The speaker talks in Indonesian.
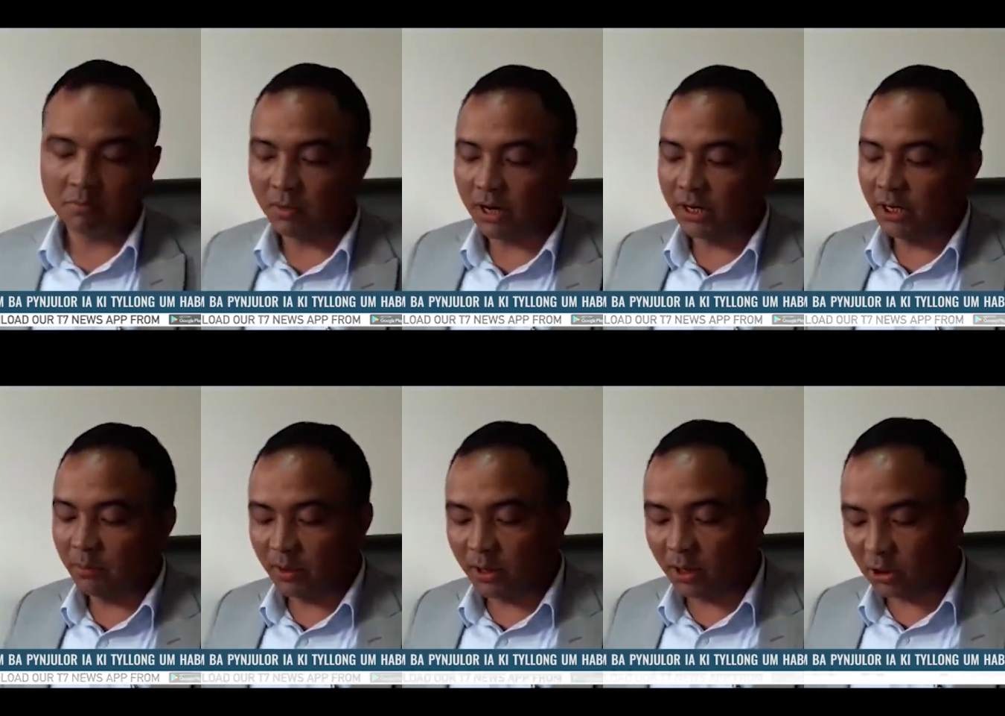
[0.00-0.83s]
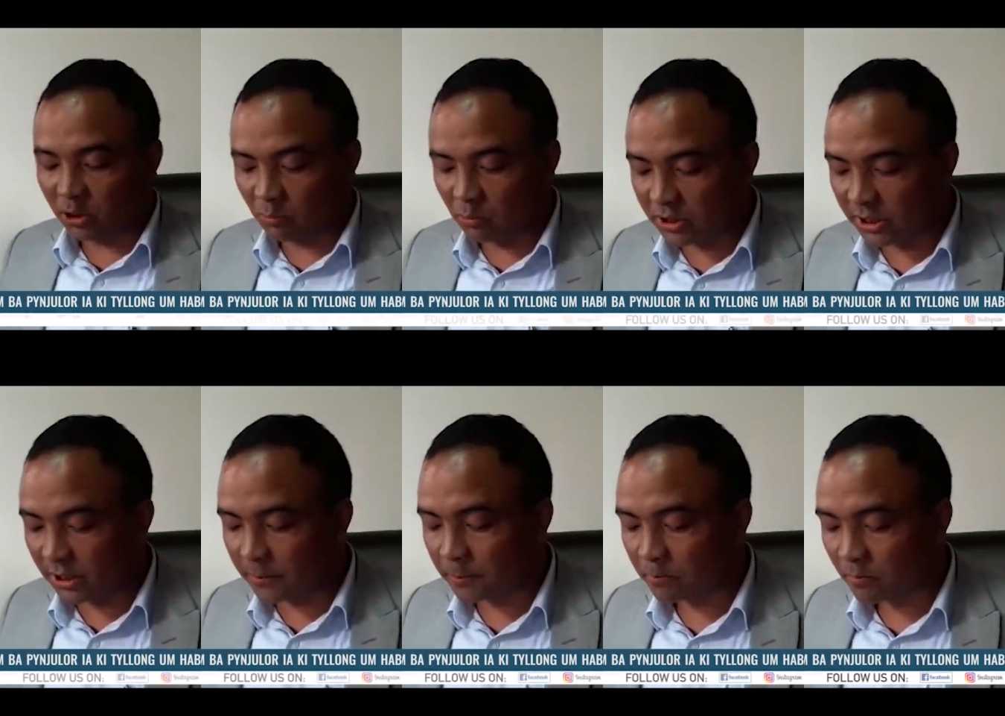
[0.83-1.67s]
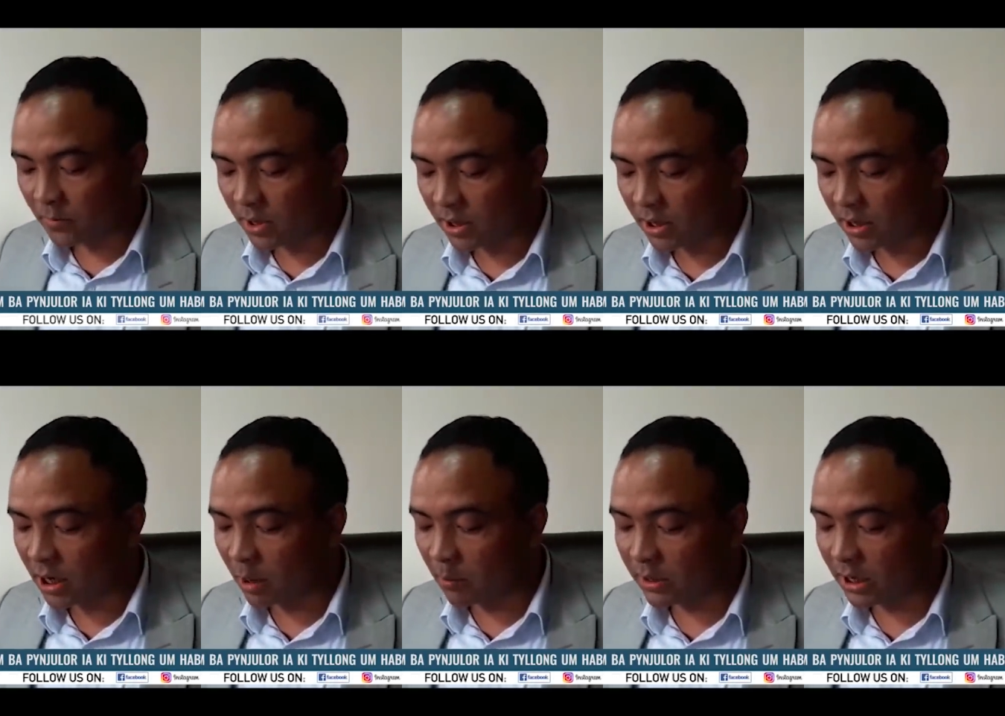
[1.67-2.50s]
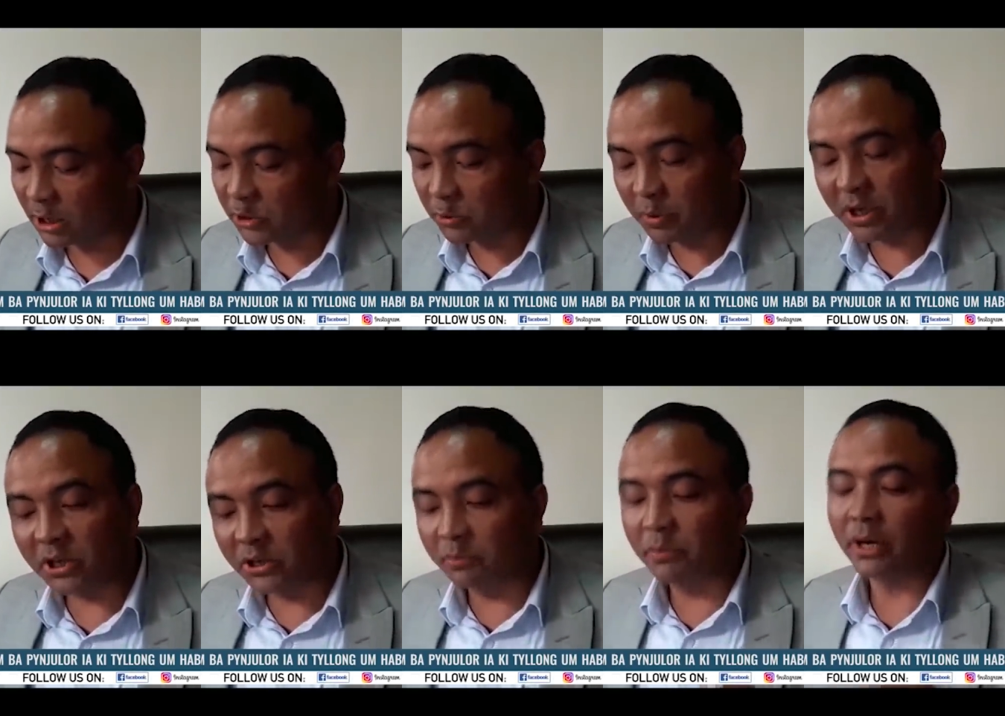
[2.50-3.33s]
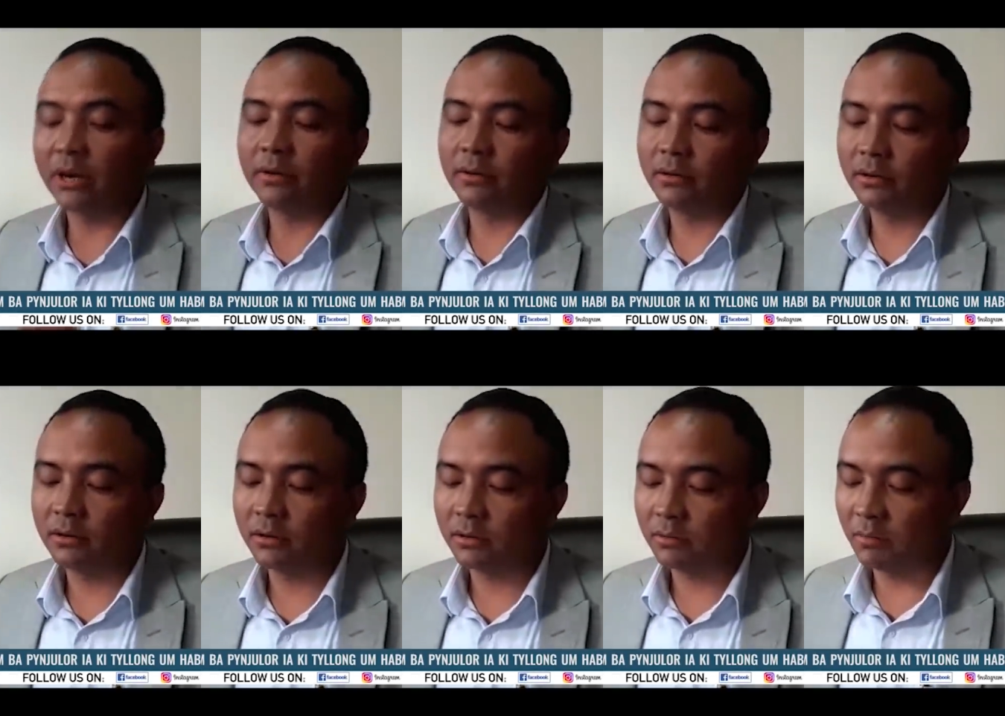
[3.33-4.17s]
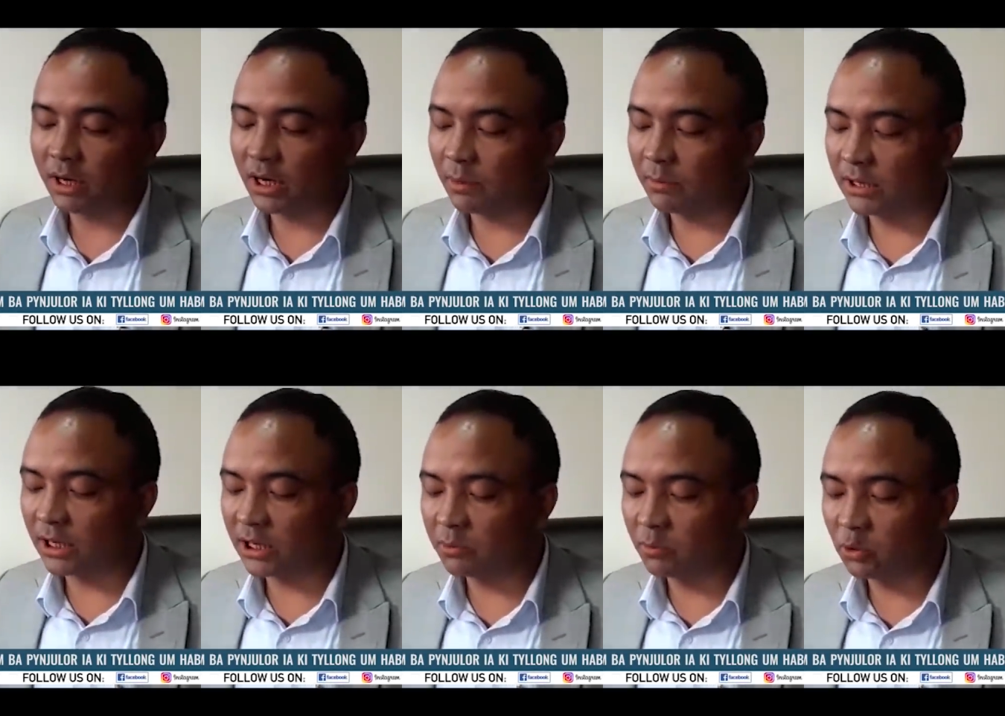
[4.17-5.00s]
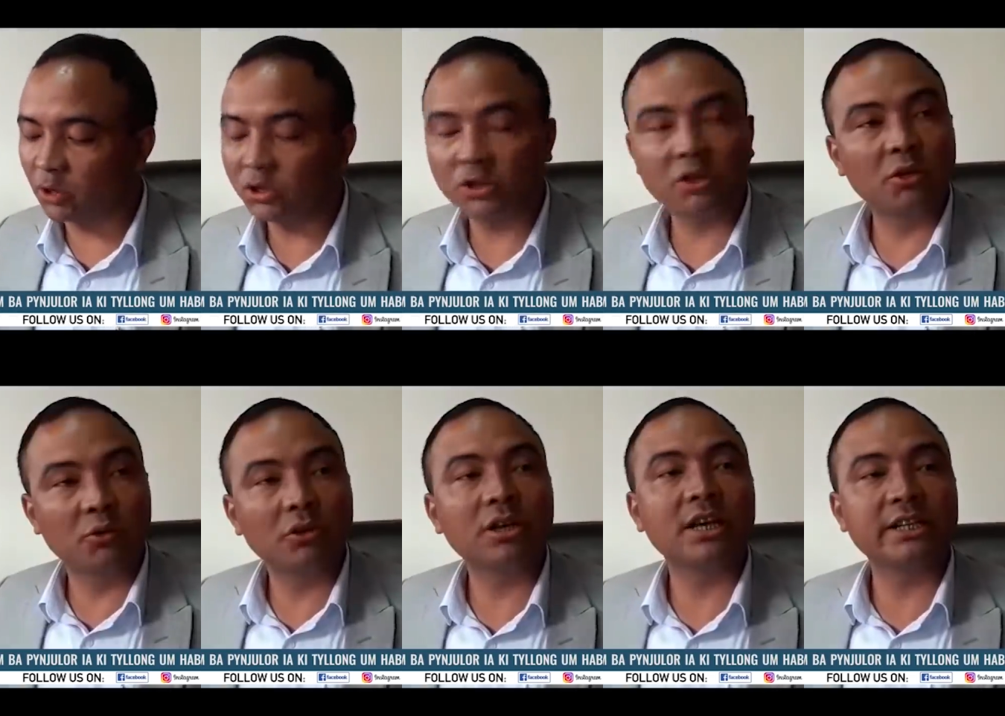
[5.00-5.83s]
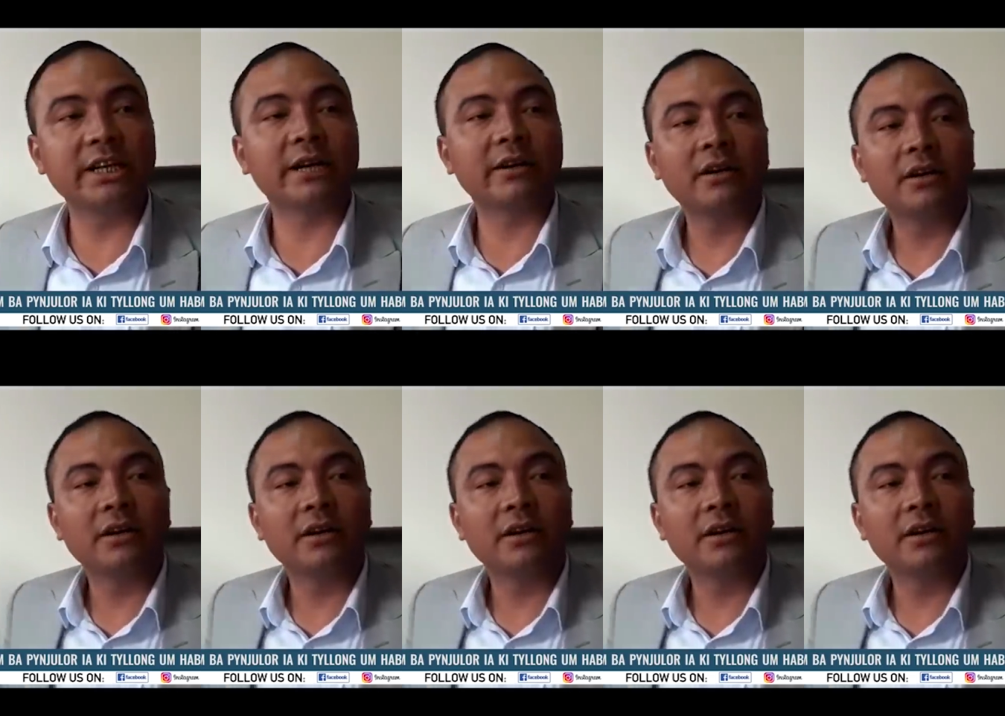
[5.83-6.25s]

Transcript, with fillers: Bahdian mengelasyong bunsin Nang bentar kejubir kejubian Bandar bentar kejumuntoy cung kikun kajar